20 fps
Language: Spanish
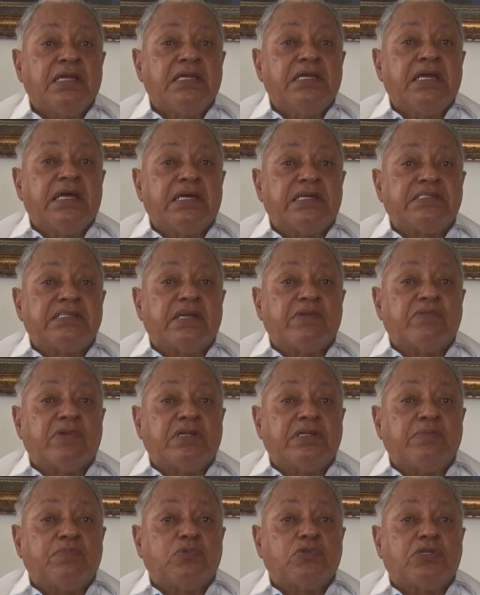Y ejerciendo
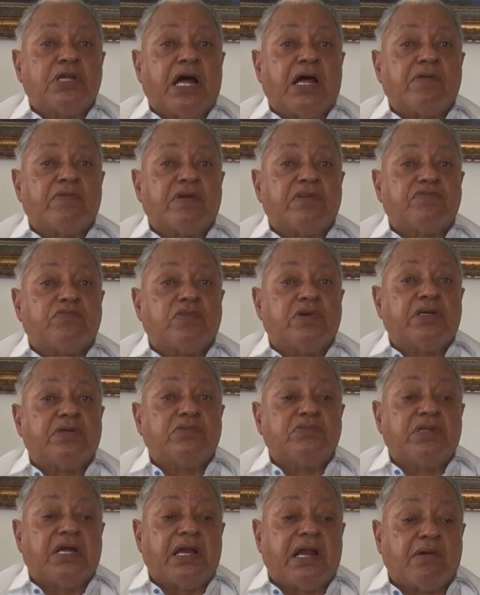el diputado, él fue
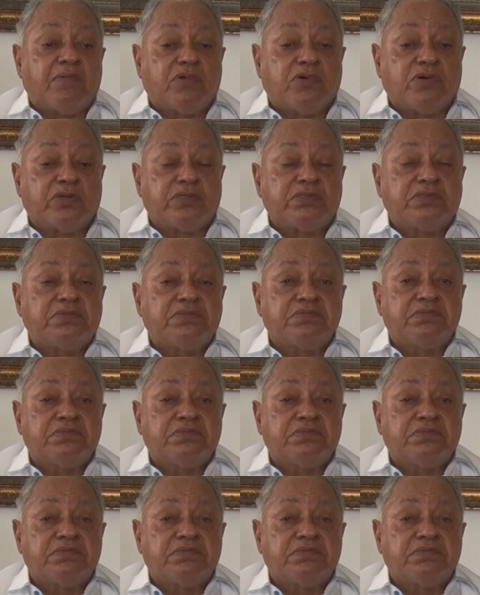una labor,